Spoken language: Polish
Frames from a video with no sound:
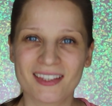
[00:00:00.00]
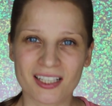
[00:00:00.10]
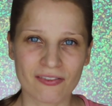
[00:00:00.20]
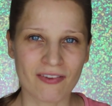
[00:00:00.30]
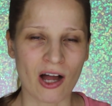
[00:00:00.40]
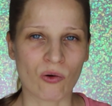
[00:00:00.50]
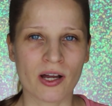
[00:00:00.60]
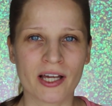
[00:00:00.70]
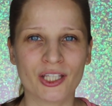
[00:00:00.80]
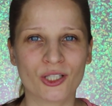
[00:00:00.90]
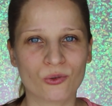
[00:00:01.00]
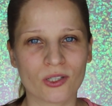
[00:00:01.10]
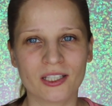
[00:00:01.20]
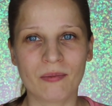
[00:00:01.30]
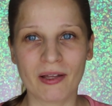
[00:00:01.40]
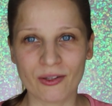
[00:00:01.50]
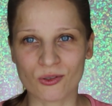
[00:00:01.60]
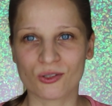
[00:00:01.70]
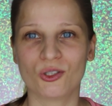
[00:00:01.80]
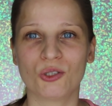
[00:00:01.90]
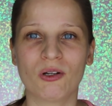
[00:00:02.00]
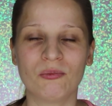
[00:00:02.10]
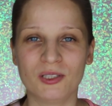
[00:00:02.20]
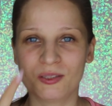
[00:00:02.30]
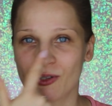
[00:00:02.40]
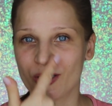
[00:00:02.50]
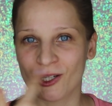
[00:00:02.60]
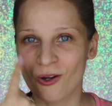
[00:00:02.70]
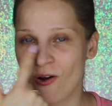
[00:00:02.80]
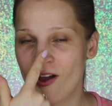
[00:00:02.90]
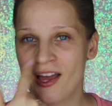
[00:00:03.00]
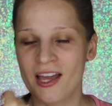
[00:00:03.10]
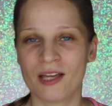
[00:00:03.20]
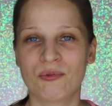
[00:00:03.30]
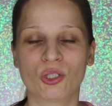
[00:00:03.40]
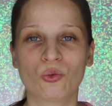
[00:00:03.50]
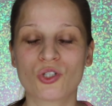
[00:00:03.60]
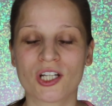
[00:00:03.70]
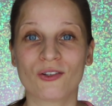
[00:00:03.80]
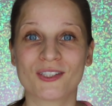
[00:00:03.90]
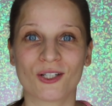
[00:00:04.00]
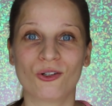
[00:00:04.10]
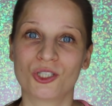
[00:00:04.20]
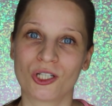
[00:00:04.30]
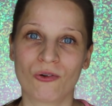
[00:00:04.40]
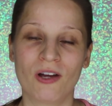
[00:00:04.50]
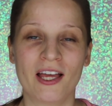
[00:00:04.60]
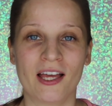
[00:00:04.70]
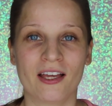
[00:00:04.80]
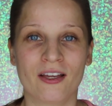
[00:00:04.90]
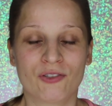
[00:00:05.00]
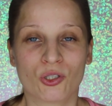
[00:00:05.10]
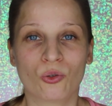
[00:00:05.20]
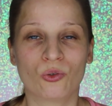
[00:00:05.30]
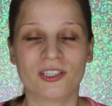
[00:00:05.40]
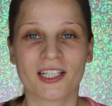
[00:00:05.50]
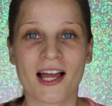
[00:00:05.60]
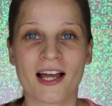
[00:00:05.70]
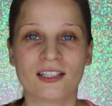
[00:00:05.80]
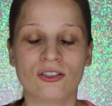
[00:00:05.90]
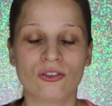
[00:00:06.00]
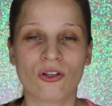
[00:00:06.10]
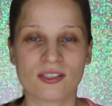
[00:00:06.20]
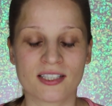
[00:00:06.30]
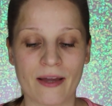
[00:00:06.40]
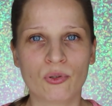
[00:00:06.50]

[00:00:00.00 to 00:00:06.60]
trwałe i które nie będą schodziły mi z mojego e, przetłuszczającego się e, w ciągu dnia nosa.